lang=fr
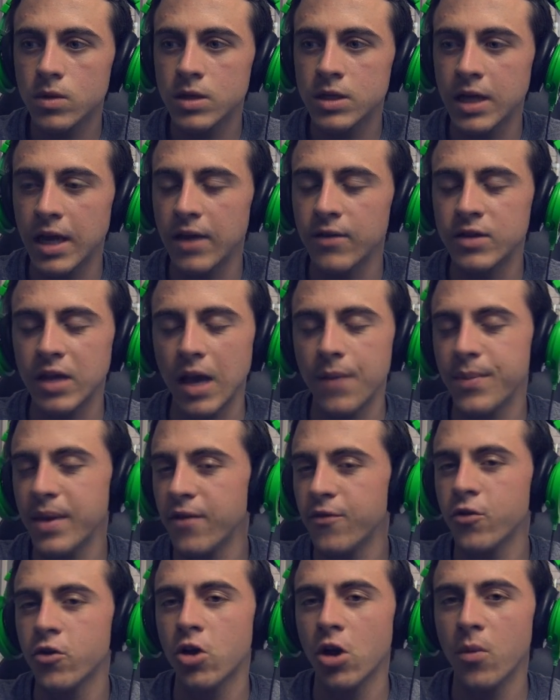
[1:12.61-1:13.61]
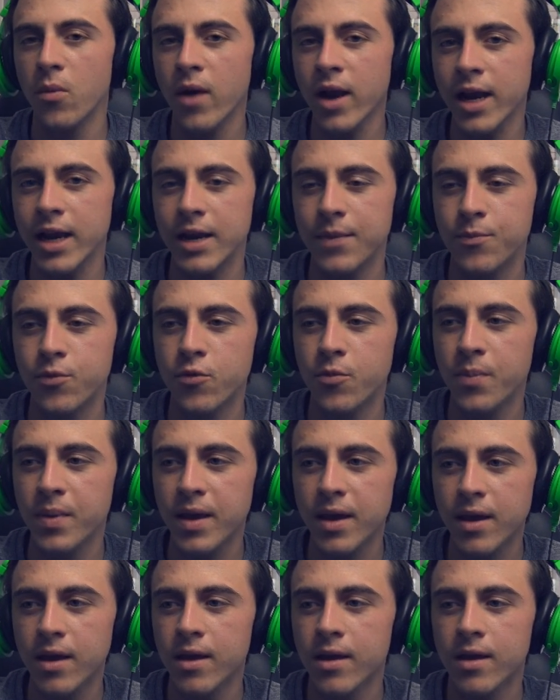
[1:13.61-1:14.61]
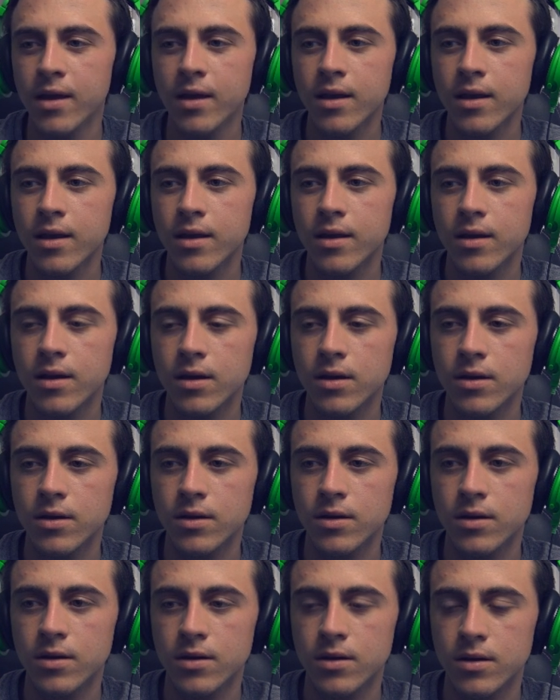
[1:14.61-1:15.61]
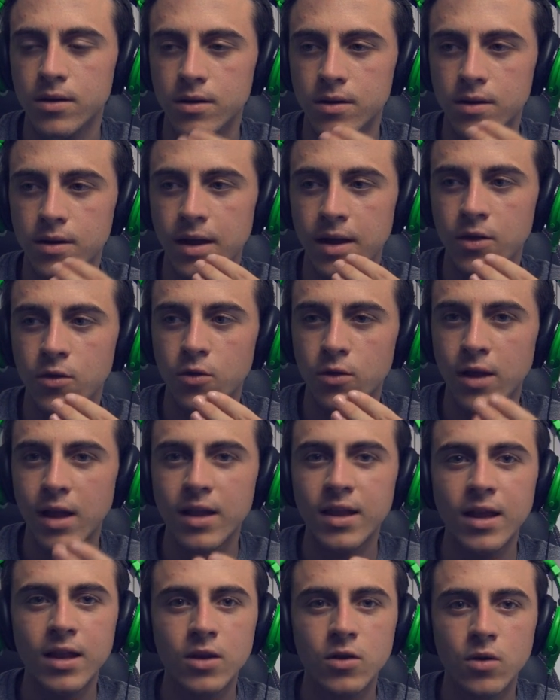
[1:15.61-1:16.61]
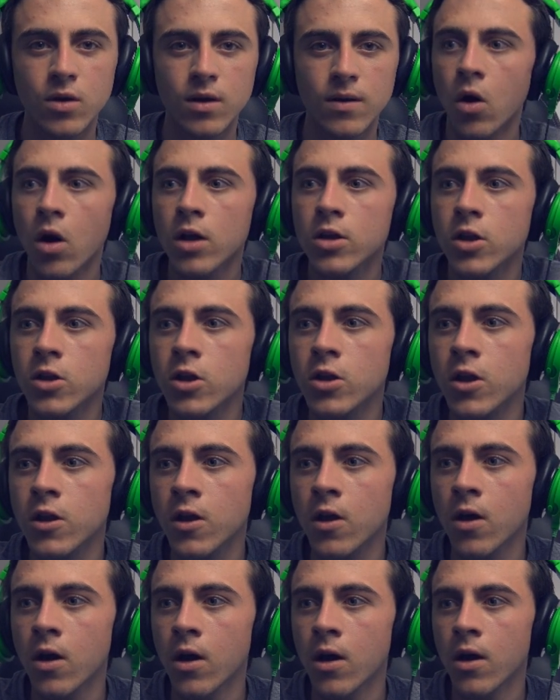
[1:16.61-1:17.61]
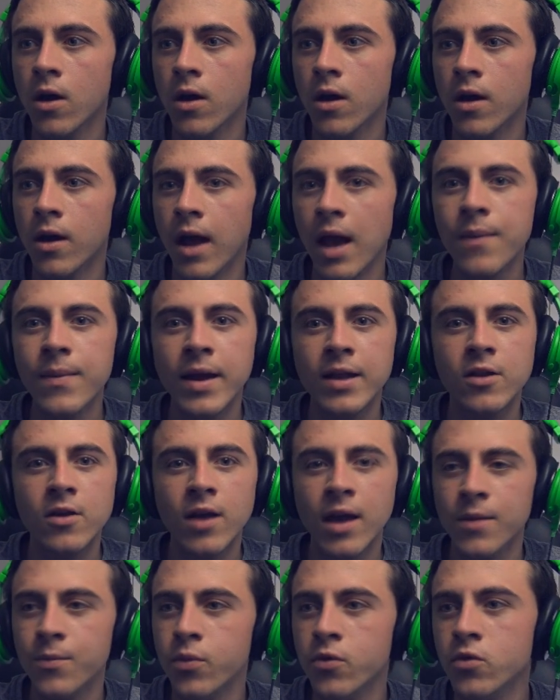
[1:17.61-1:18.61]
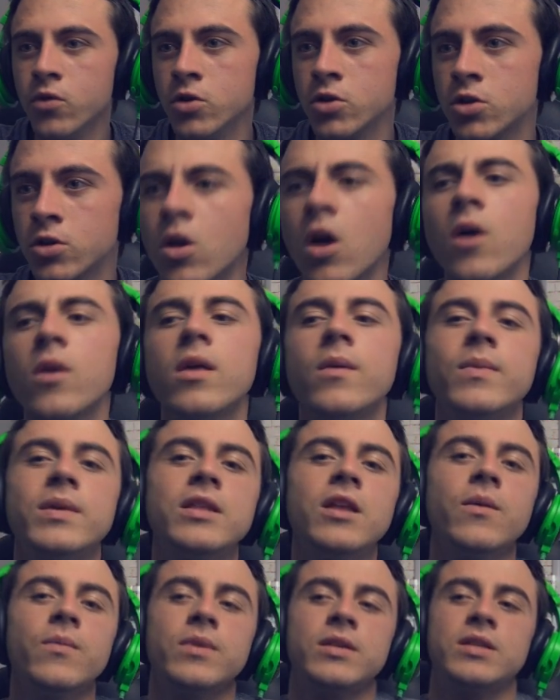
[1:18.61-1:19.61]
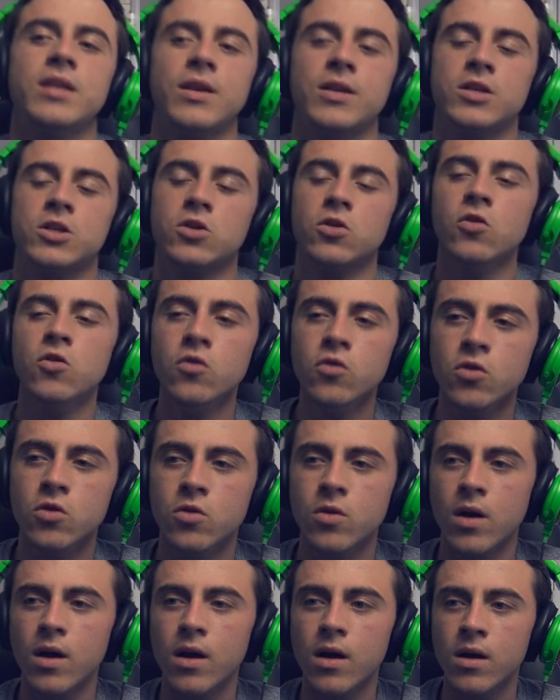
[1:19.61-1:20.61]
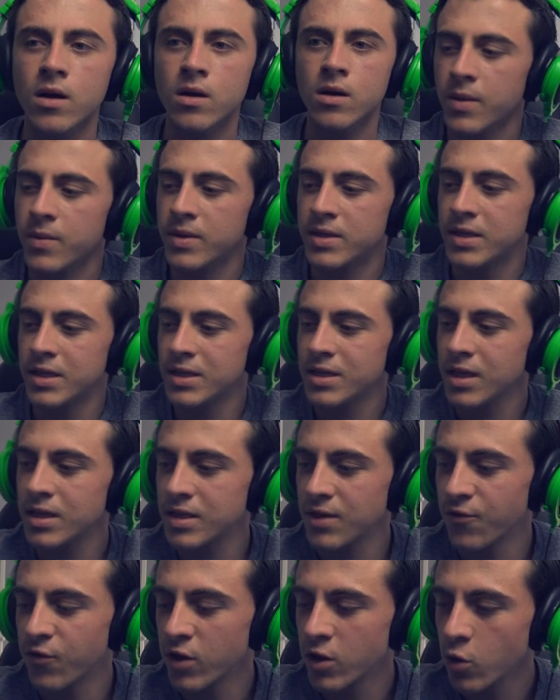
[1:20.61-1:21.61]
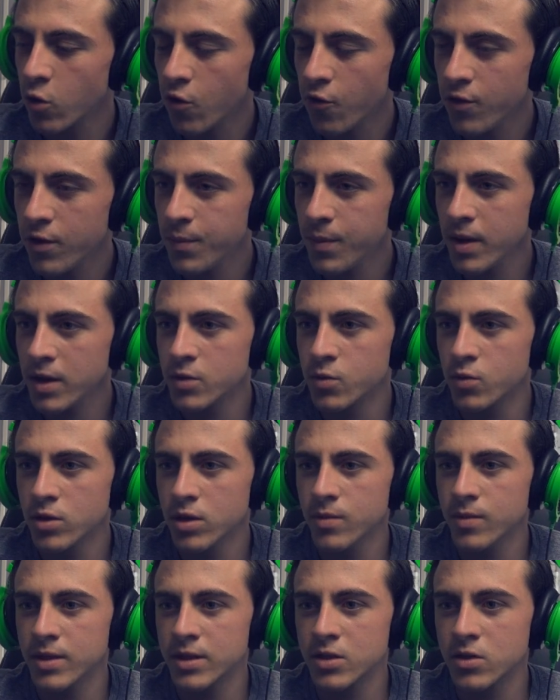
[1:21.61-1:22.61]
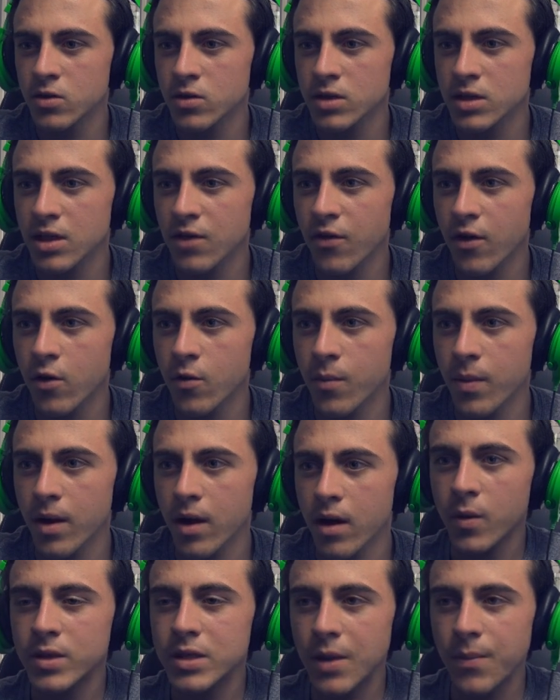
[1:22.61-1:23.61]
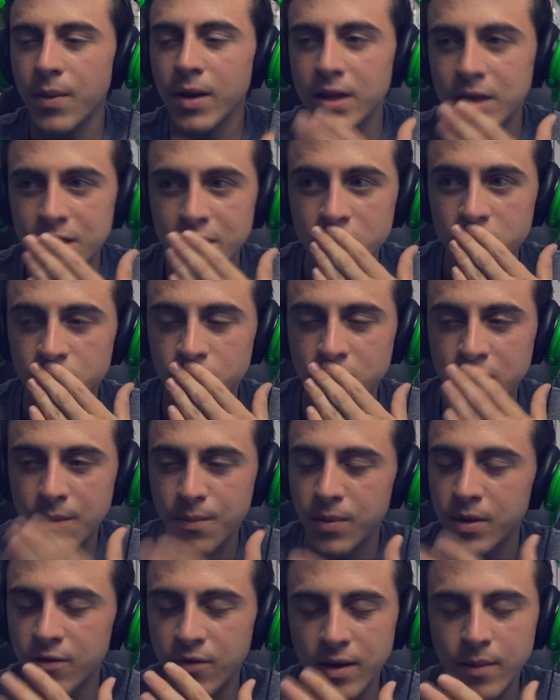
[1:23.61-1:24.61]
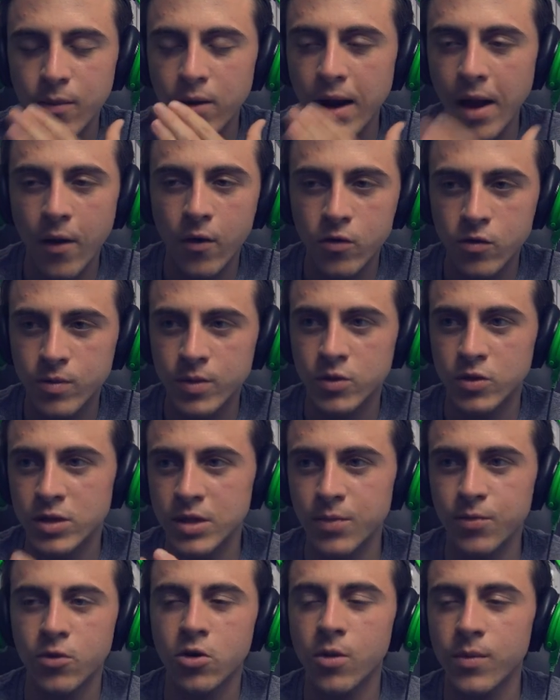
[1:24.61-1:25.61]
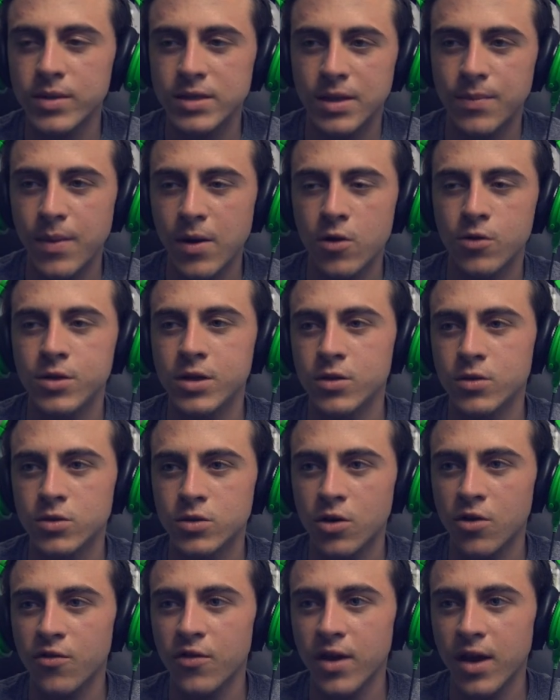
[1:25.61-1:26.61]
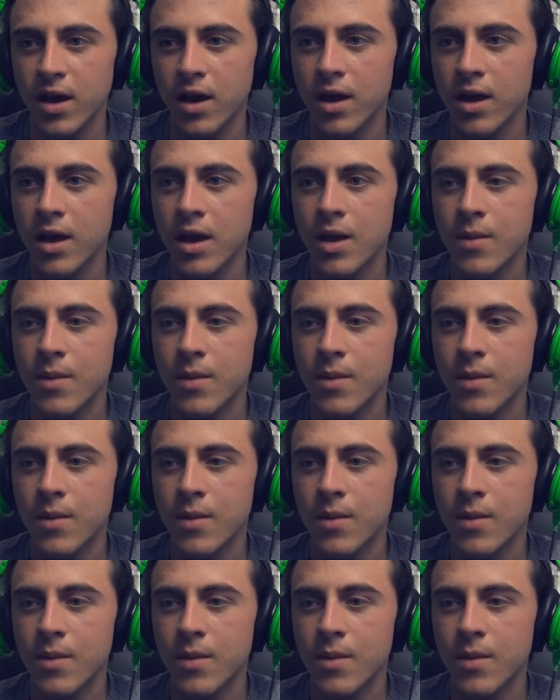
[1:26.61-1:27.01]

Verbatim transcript: Vous avez bien vu comme moi que les poupées, euh, elles tournent la tête, quoi. Oh, attends, attends, attends eh mais attends, elle bouge Non, non, mais non, mais c'est chelou, quoi Non, mais c'est ça, ça me fait trop flipper. Je me dis, mais est-ce que c'est vrai ou pas Comment il s'appelle déjà Je vais me taper vraiment la honte, mais je sais plus comment il s'appelle le dinosaure vert.